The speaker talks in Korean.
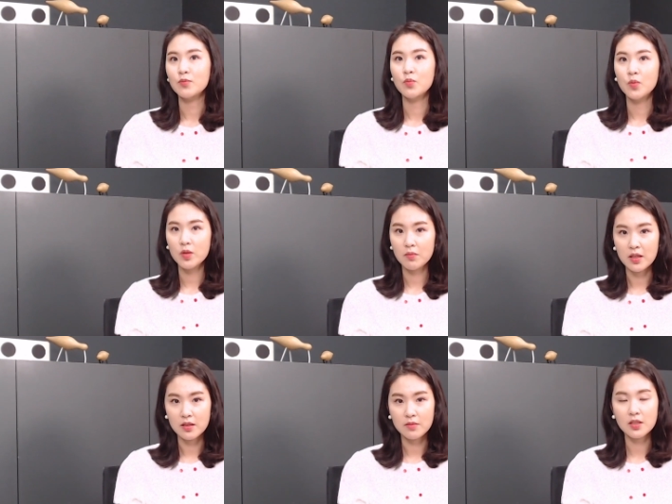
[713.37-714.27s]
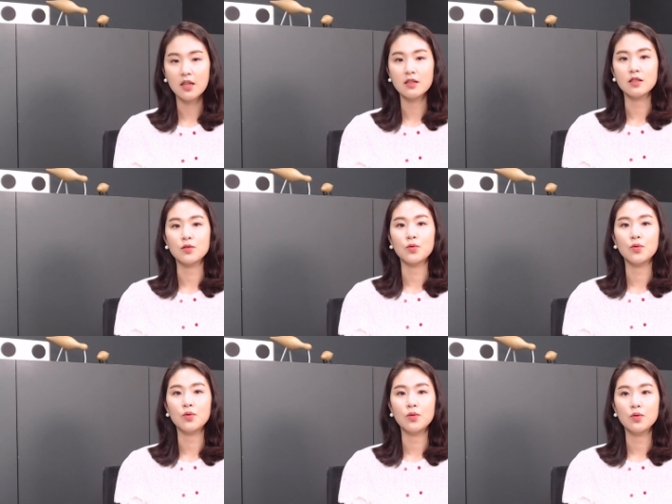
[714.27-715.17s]
부모님 말씀 잘
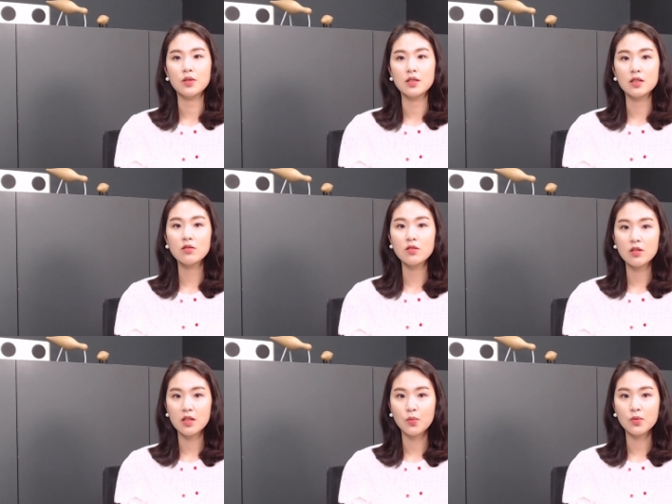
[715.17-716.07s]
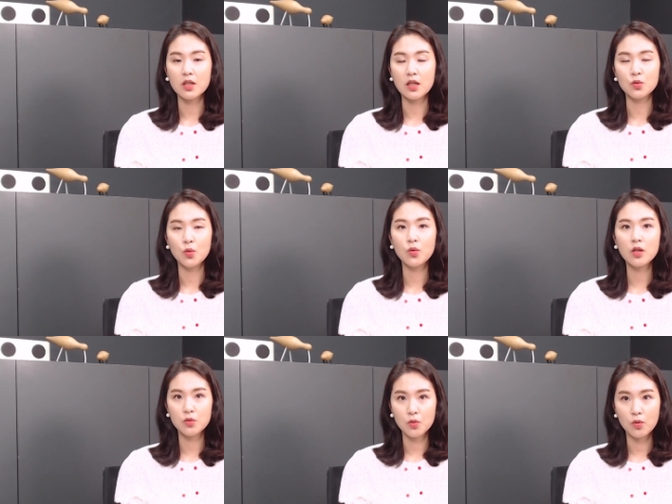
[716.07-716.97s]
듣고 긍정적이다 보니까 좋은
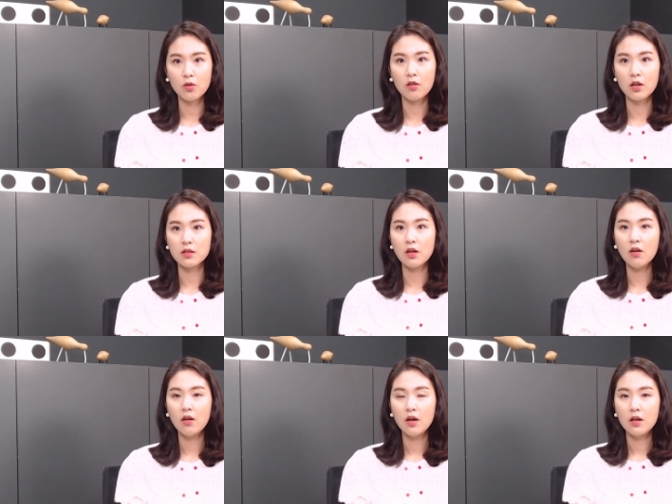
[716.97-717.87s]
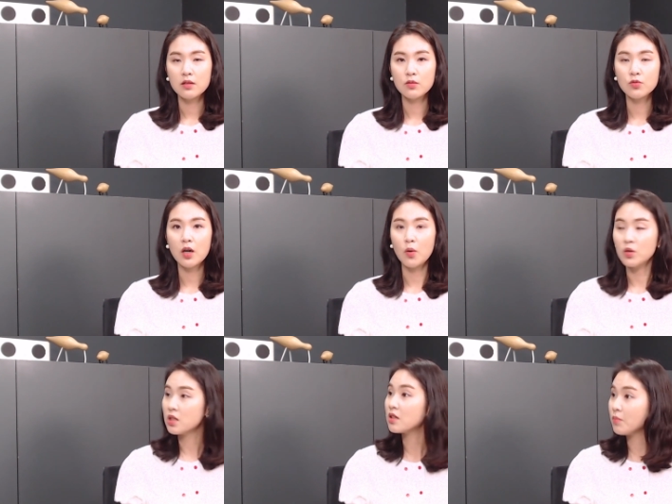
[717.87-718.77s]
게 좋은 거라서 누가 뭐
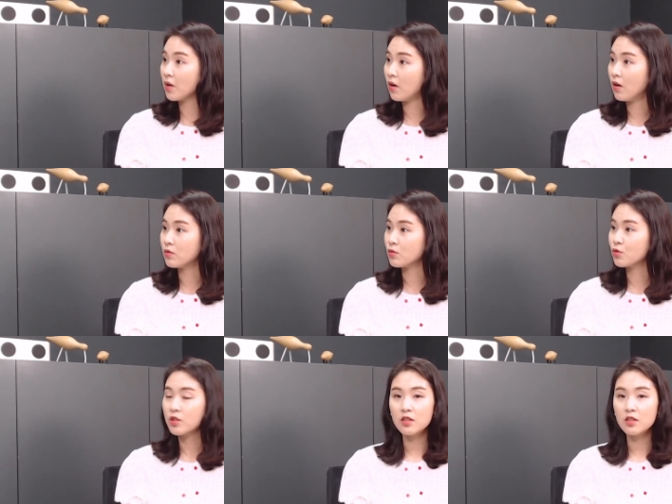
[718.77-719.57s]
시키면 굳이